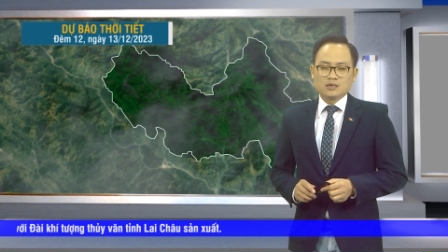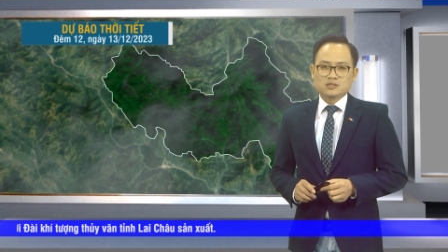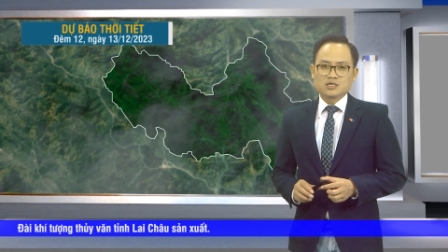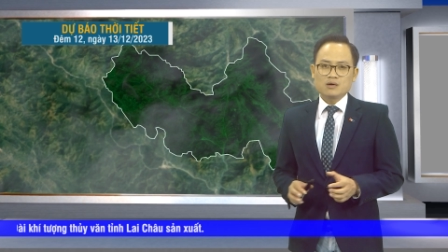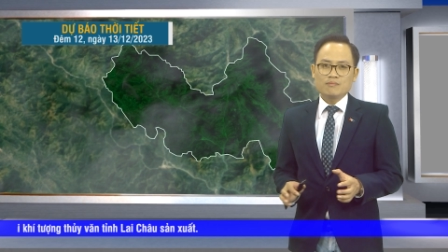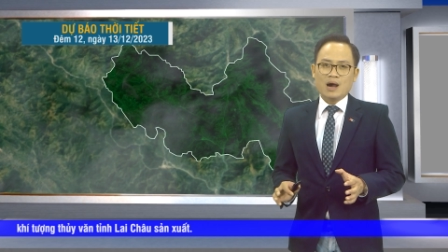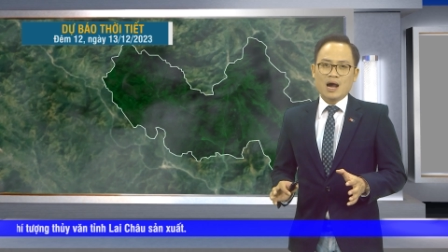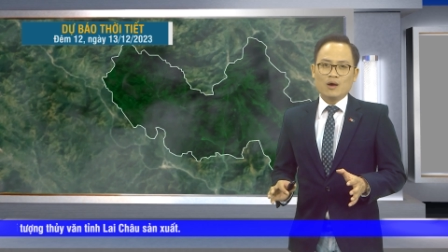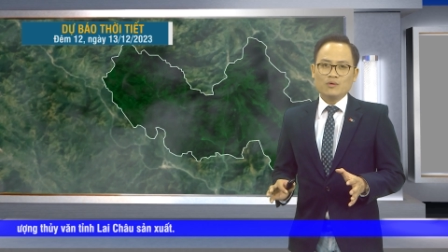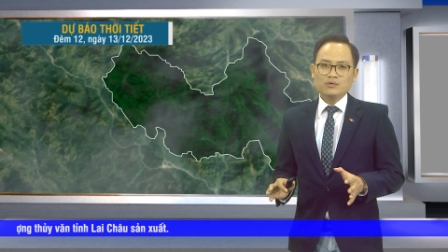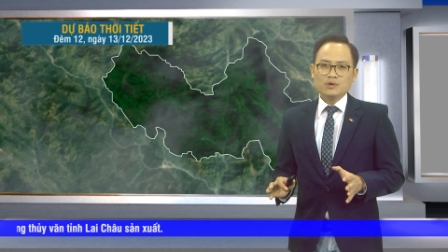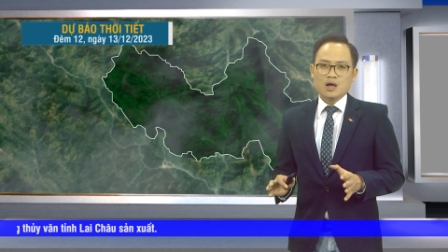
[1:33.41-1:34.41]
Dự
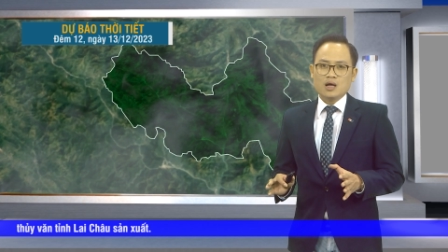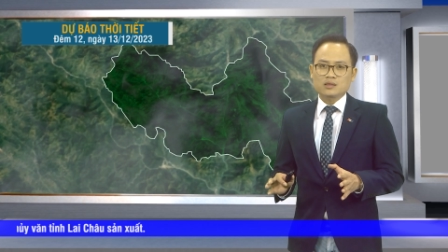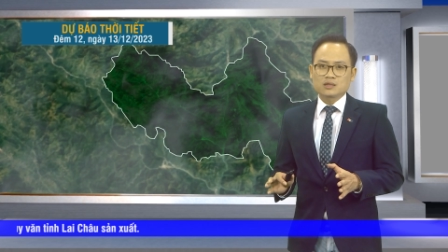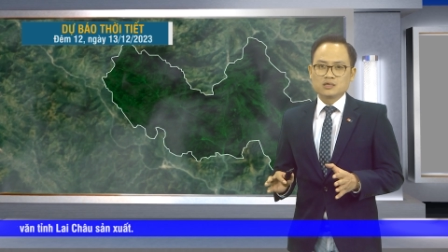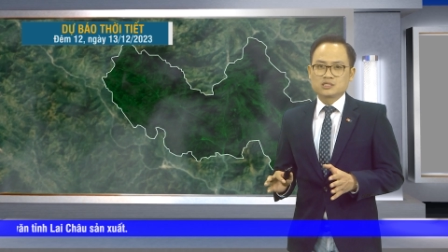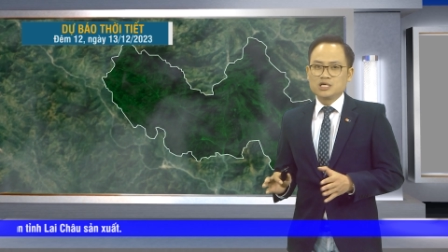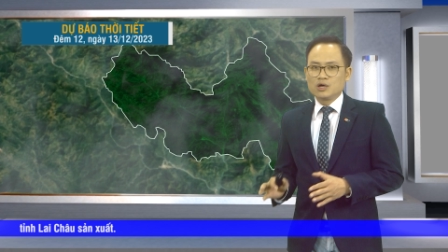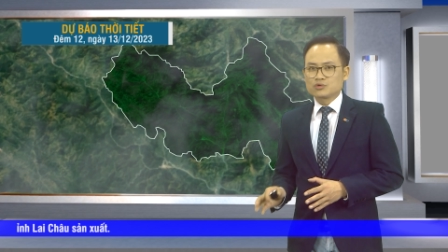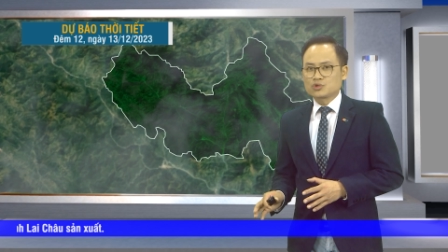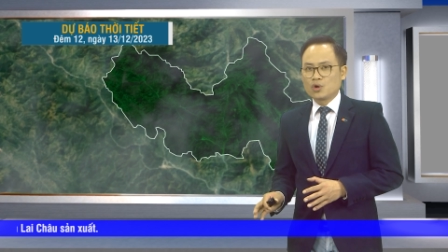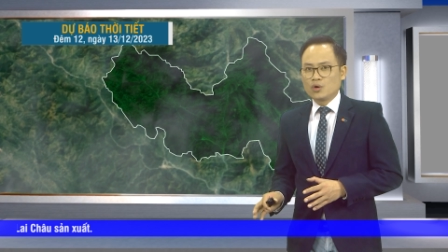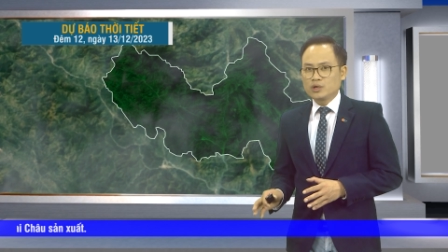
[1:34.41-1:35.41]
báo à, từ chiều
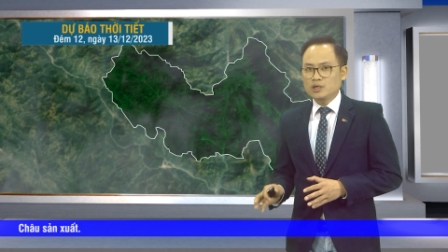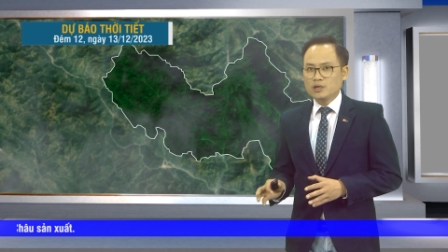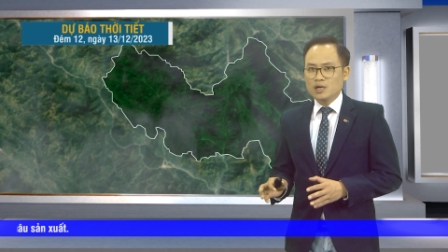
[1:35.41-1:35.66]
tối